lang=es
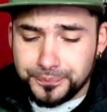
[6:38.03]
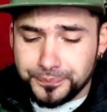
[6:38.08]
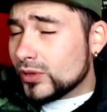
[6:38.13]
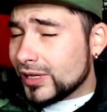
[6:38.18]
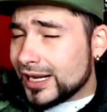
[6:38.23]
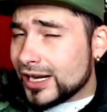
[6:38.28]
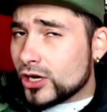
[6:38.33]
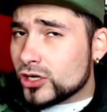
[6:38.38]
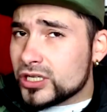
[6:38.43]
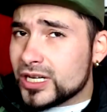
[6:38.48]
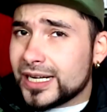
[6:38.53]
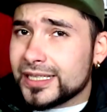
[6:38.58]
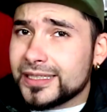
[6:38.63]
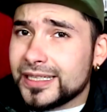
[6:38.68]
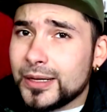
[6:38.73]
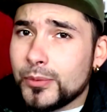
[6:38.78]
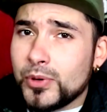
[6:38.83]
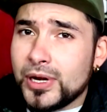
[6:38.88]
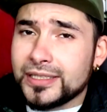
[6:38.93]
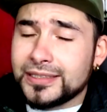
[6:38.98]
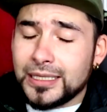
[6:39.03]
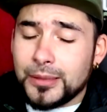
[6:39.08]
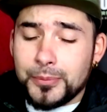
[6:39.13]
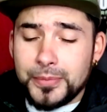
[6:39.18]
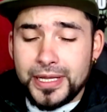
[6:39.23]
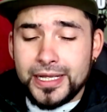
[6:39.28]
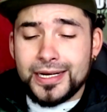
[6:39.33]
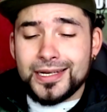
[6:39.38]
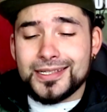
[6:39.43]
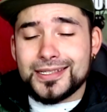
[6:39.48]
Una de las cosas que tiene buenas
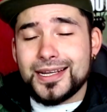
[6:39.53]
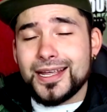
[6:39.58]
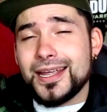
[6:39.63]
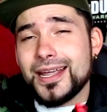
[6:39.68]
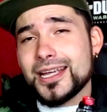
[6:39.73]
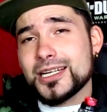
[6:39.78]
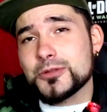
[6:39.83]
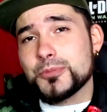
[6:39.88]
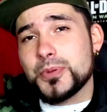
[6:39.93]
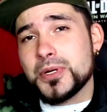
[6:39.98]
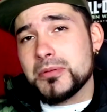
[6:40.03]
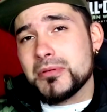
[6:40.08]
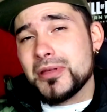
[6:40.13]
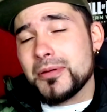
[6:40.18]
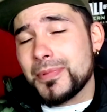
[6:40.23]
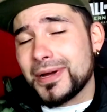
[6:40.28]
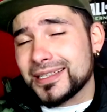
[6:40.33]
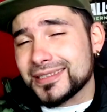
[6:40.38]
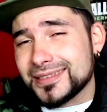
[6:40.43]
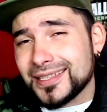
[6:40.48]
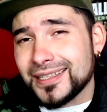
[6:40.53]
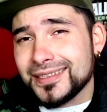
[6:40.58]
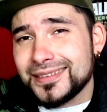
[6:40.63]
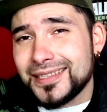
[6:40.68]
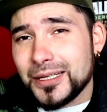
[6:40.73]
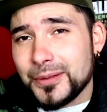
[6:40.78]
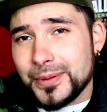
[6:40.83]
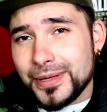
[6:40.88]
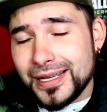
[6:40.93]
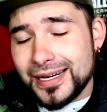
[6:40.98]
también es que exprime
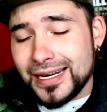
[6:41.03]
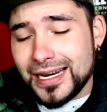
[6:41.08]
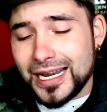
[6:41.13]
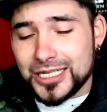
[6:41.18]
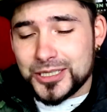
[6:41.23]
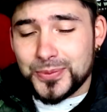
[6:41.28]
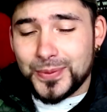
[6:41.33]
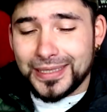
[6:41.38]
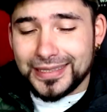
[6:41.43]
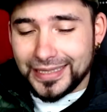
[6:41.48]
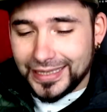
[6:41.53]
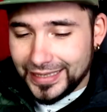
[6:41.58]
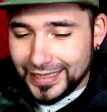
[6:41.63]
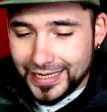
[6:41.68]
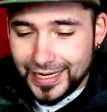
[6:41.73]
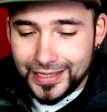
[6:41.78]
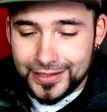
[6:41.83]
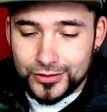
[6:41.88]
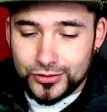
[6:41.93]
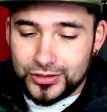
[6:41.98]
bastante bien las baterías.